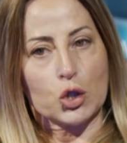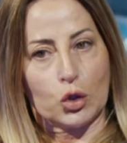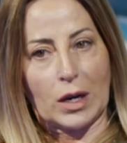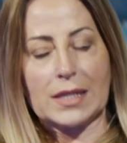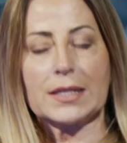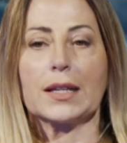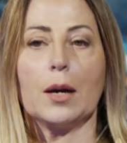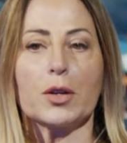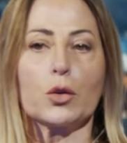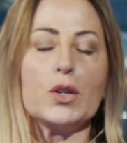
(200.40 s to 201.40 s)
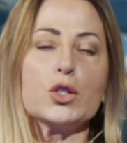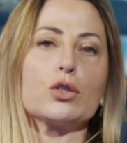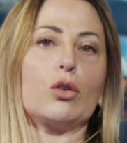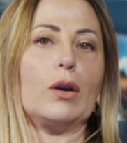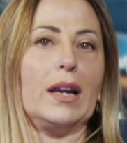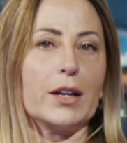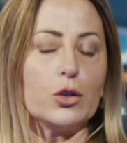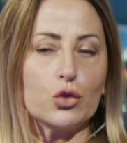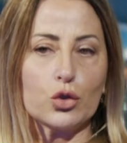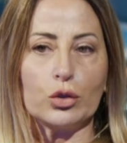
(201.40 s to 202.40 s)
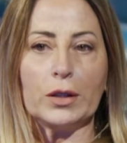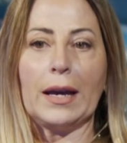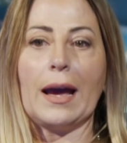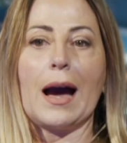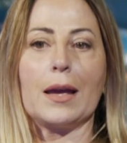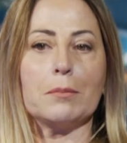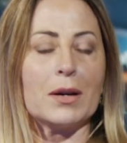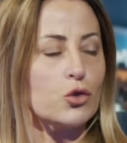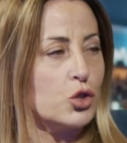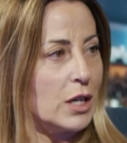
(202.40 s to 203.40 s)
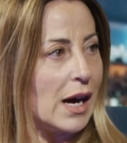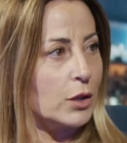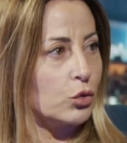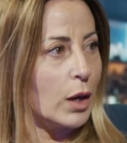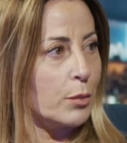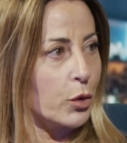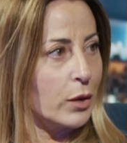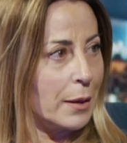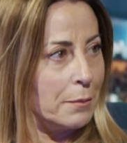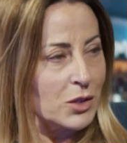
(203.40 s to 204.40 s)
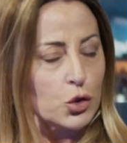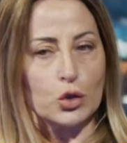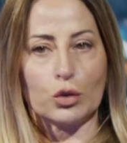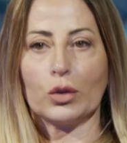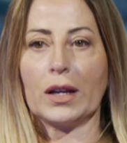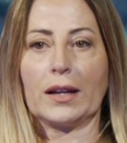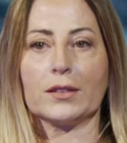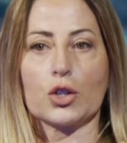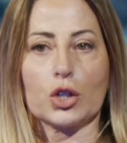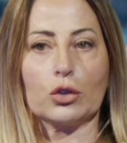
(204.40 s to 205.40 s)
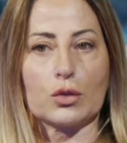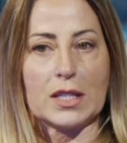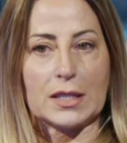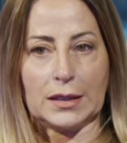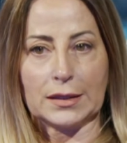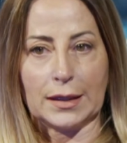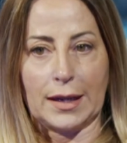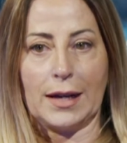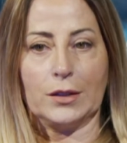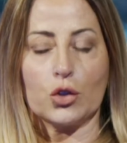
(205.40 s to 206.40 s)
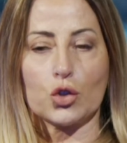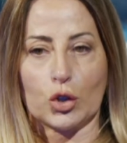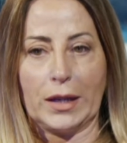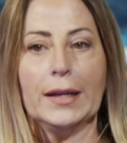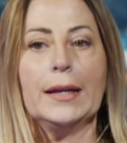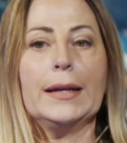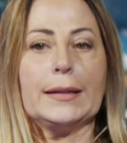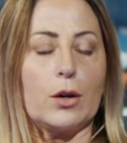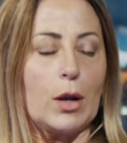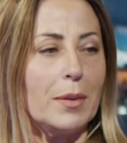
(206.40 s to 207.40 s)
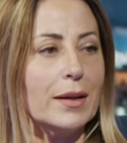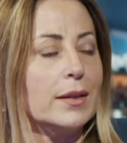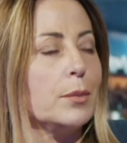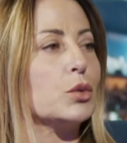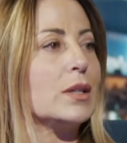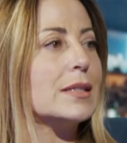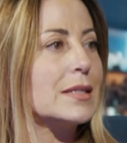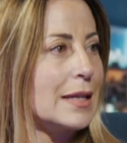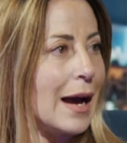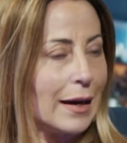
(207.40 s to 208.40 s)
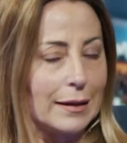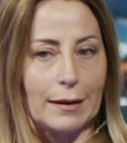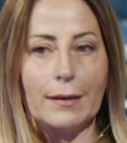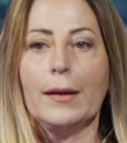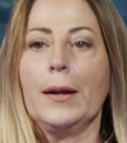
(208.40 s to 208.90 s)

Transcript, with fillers: scolastica. Per questo la Regione ha immaginato una programmazione che è a 360 gradi, cioè da una parte potenziare